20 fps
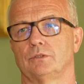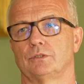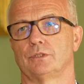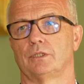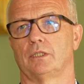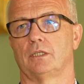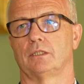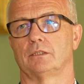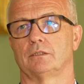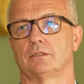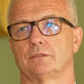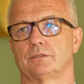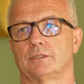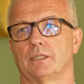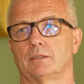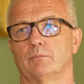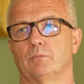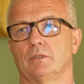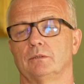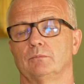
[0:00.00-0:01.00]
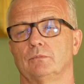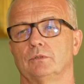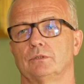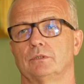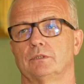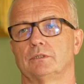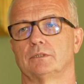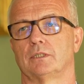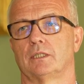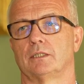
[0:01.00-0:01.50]
że no, segment
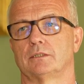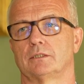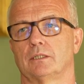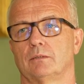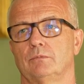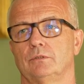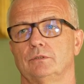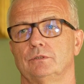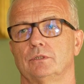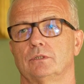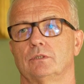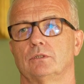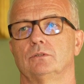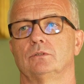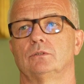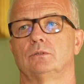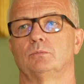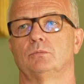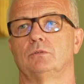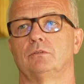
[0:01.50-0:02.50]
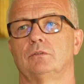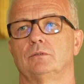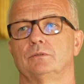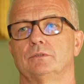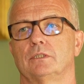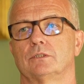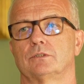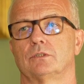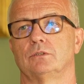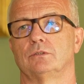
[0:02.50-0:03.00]
motoryzacja będzie kontrybuował
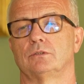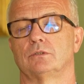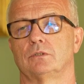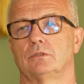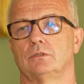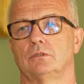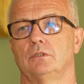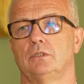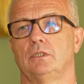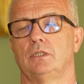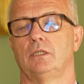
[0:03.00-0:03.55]
znacząco